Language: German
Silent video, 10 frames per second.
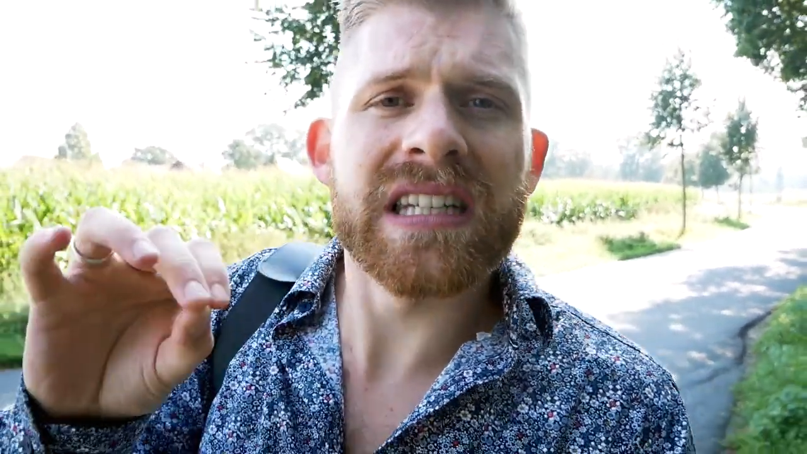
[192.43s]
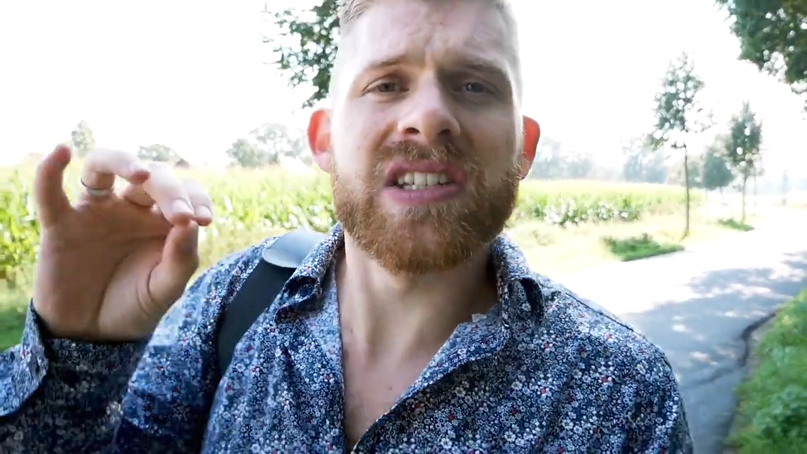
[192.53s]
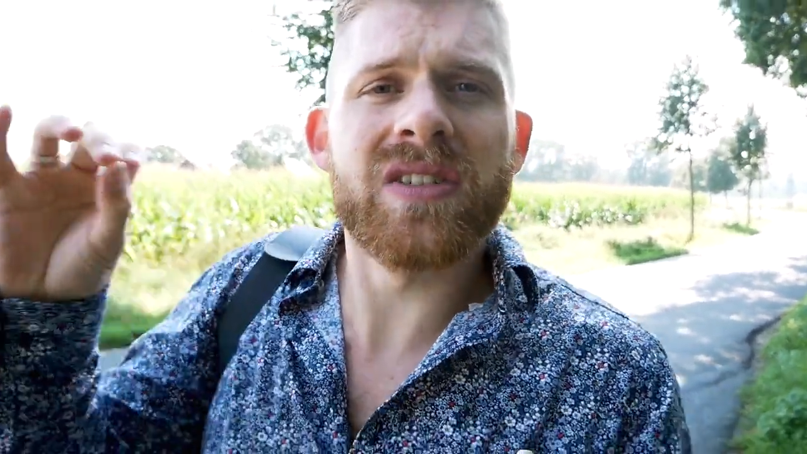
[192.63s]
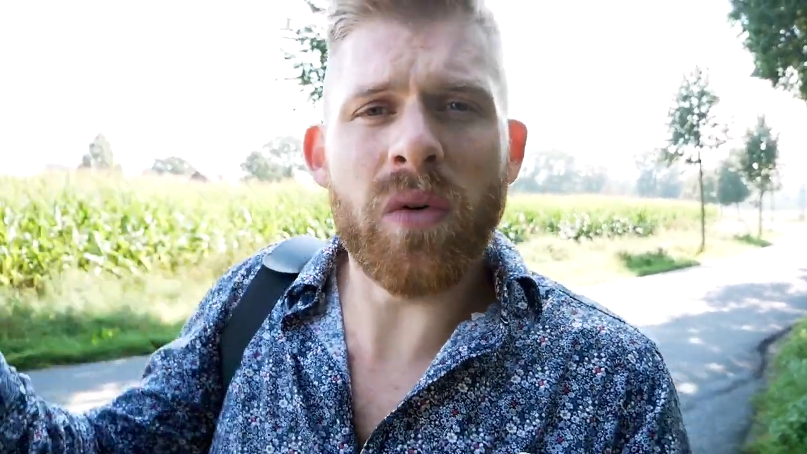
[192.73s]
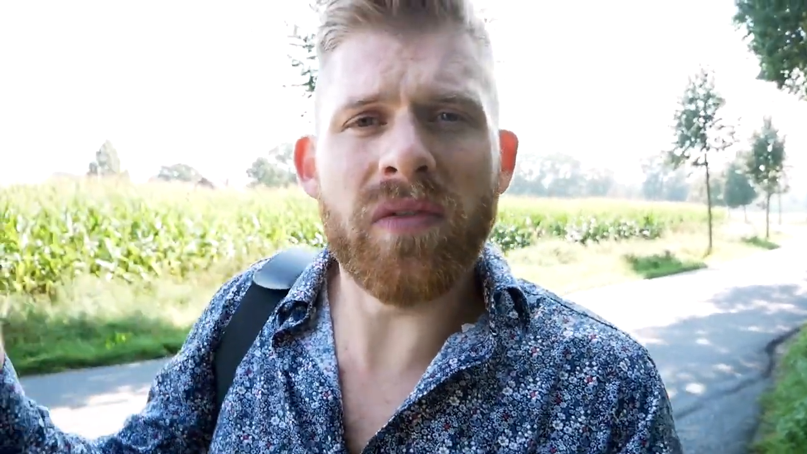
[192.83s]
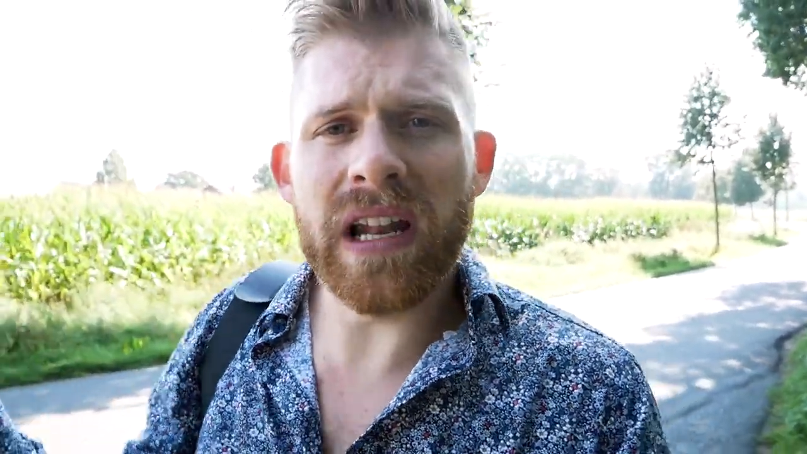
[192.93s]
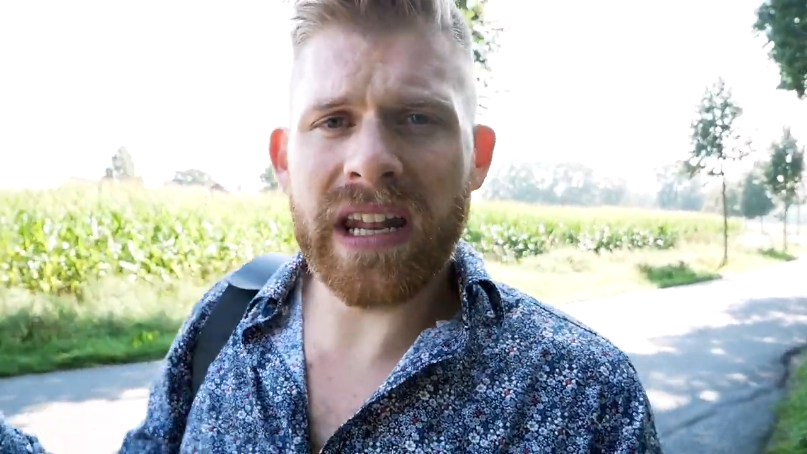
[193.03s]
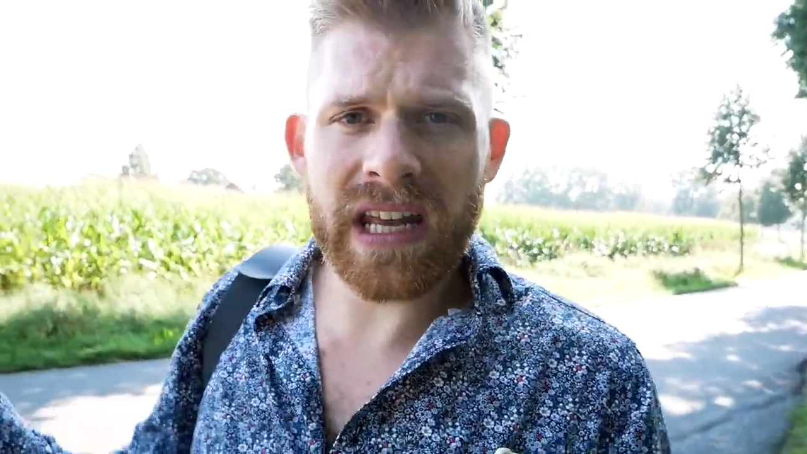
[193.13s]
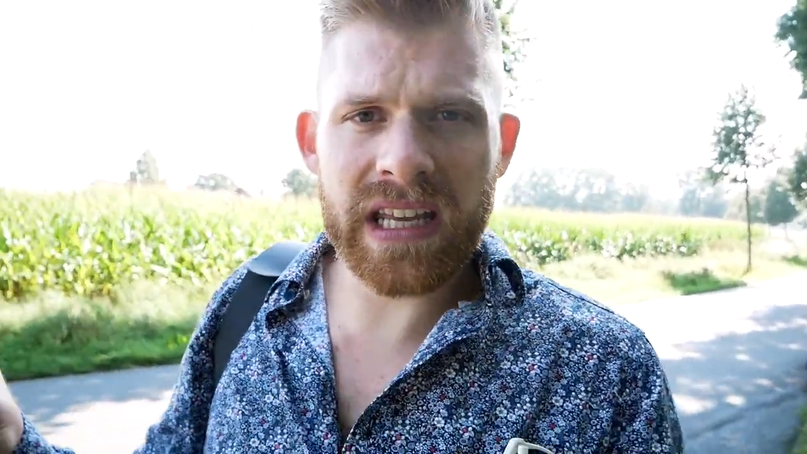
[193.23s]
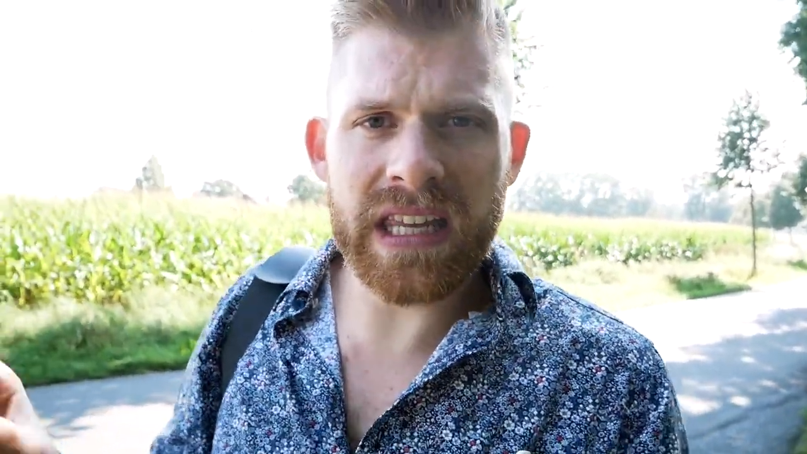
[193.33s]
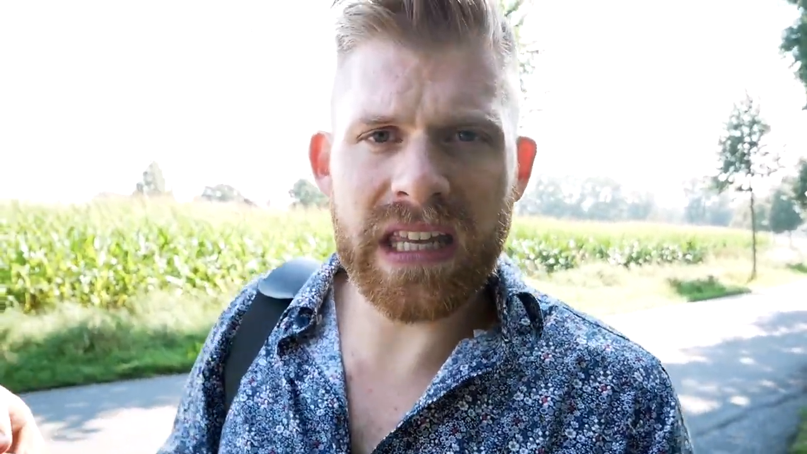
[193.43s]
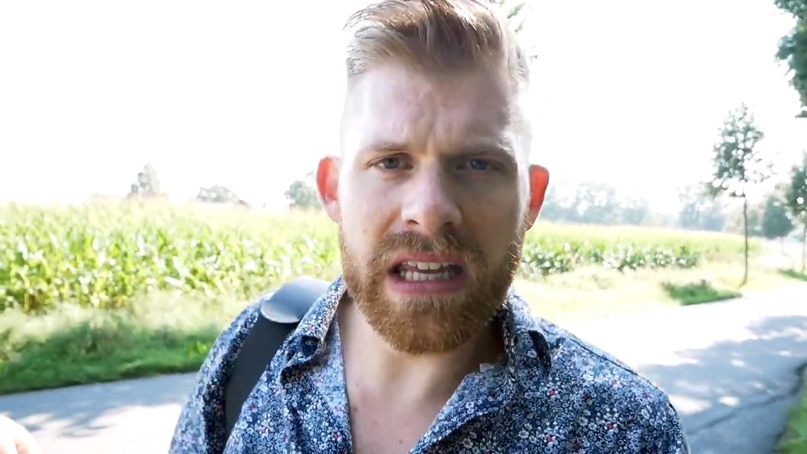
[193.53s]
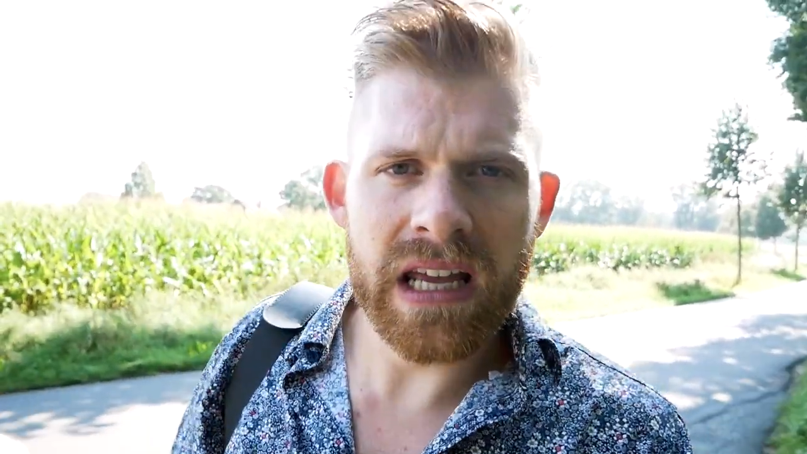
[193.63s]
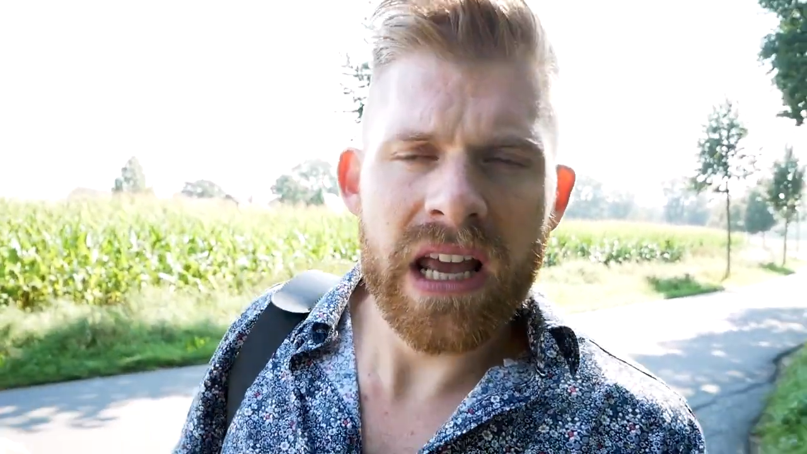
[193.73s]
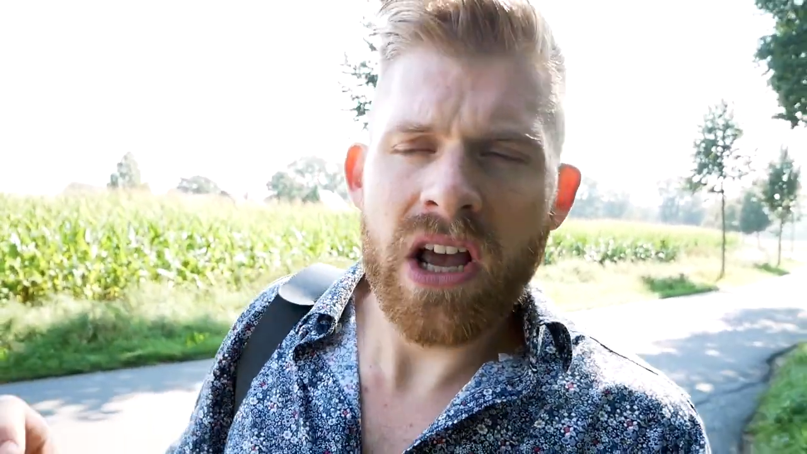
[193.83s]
dich so viel Energie